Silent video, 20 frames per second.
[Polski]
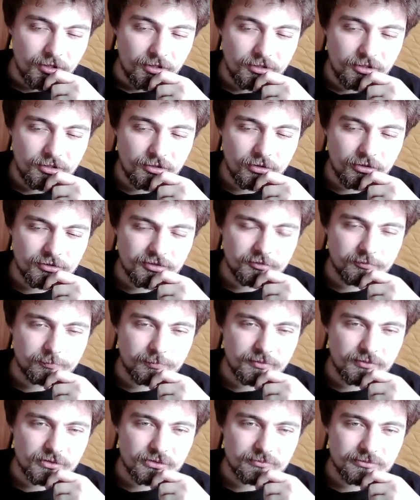I ona w
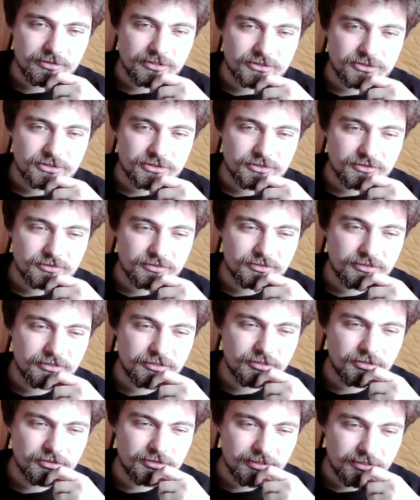pewnym momencie,
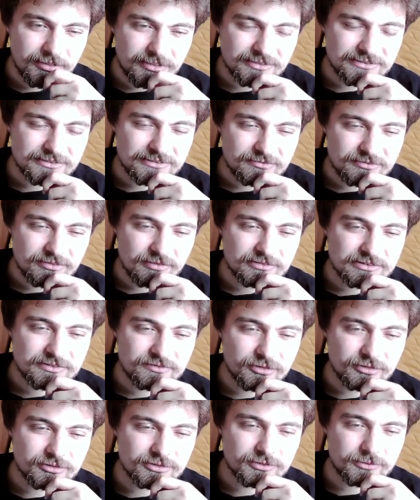i ona jest z nim tam w
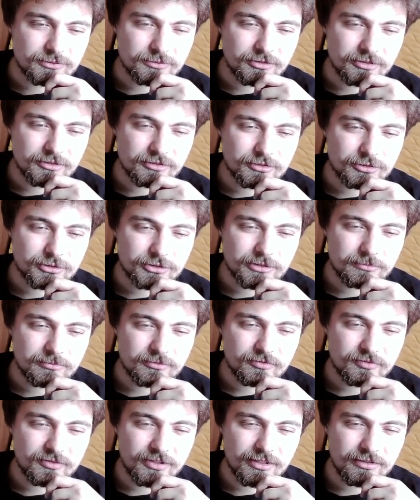związku i ktoś jej
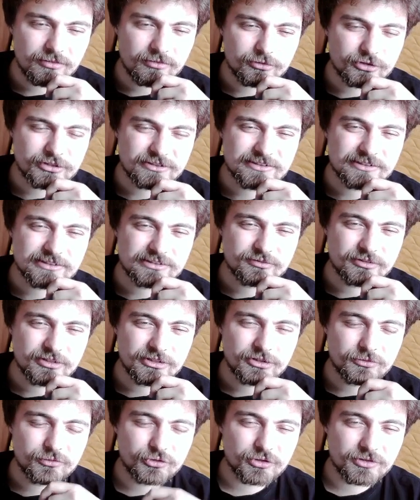mówi, ale on wszystkie swoje
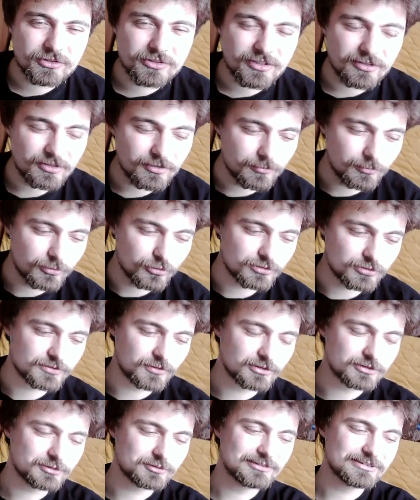dziewczyny, kiedy był w
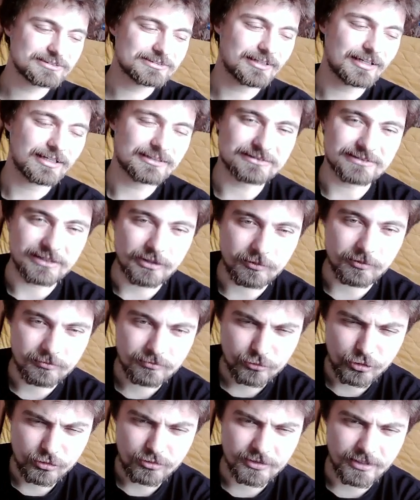związku, zdradzał.
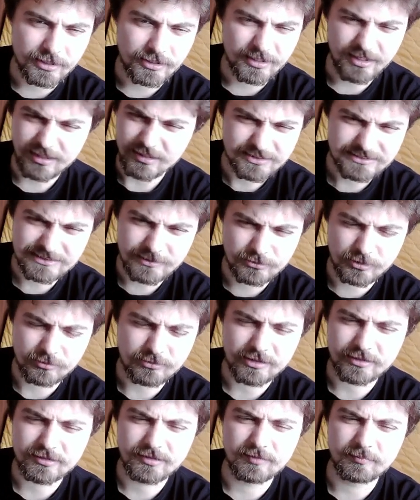No tak, ale ze mną
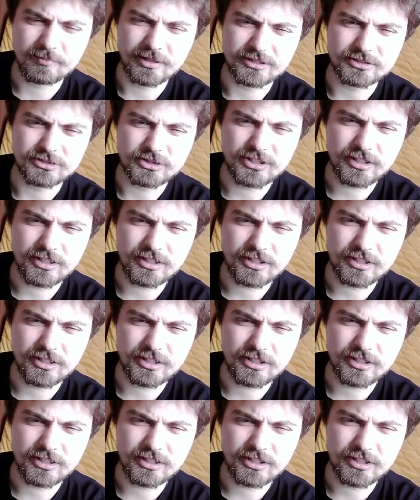tak nie będzie.